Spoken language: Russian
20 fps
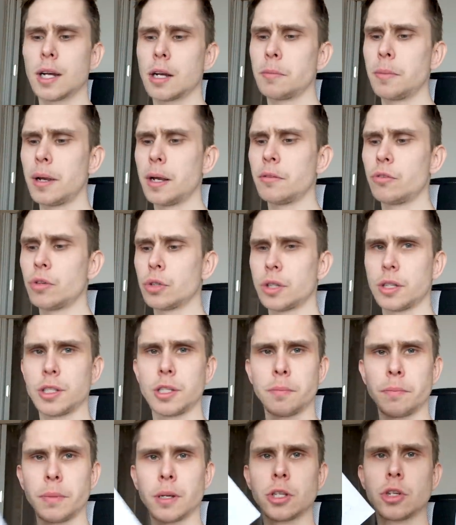как мои вот
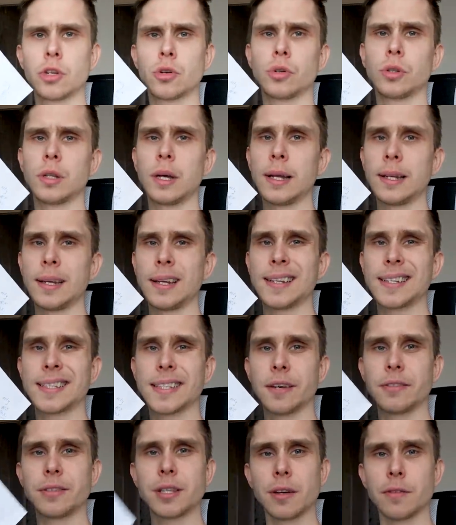эти подсчеты, они не
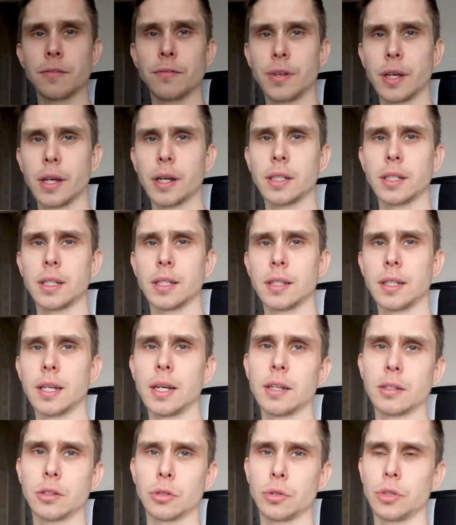совсем верные,
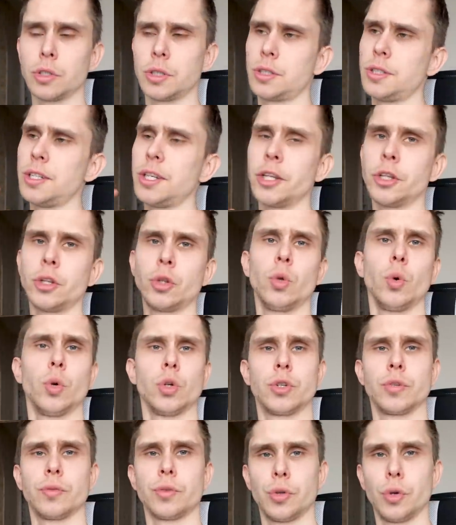да, то есть не
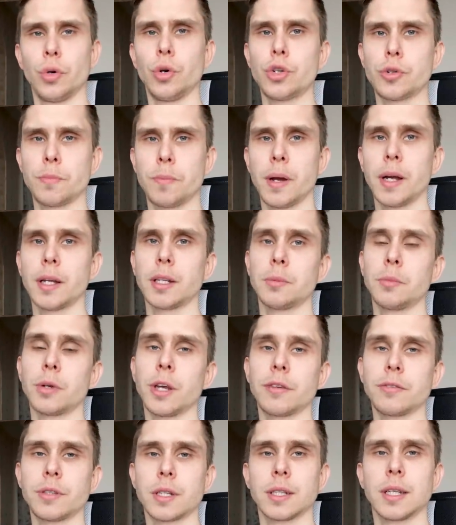точь в точь, поэтому
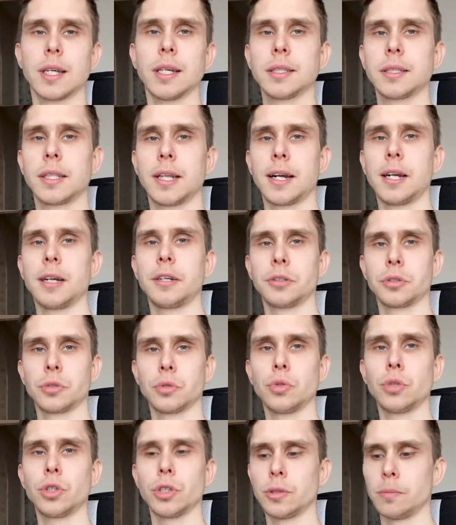я всегда стараюсь
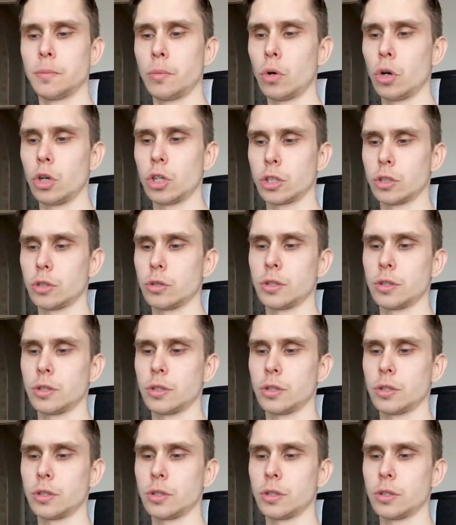кушать больше.